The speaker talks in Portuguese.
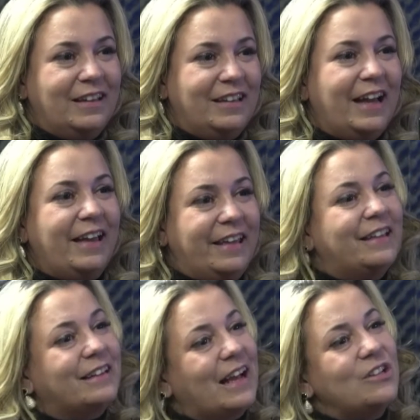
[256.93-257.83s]
E aí
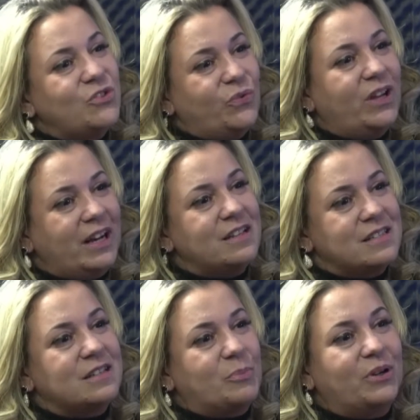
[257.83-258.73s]
que tá a
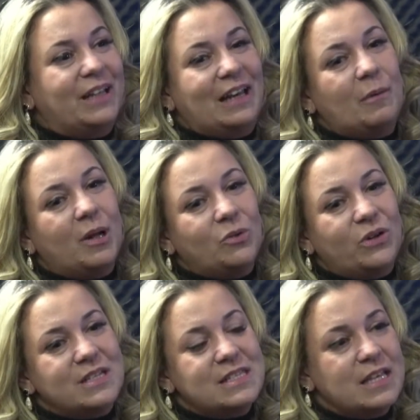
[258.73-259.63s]
diferença, porque ela
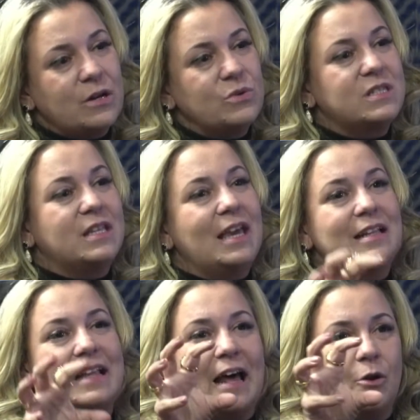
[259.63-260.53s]
amadureceu sem
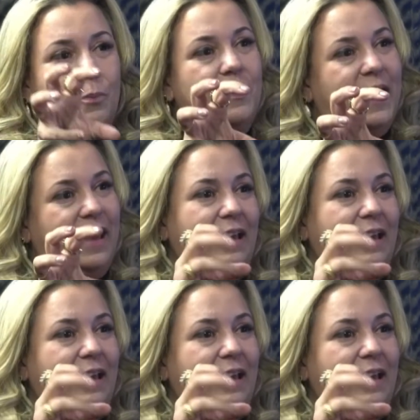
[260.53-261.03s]
estar tá no pé.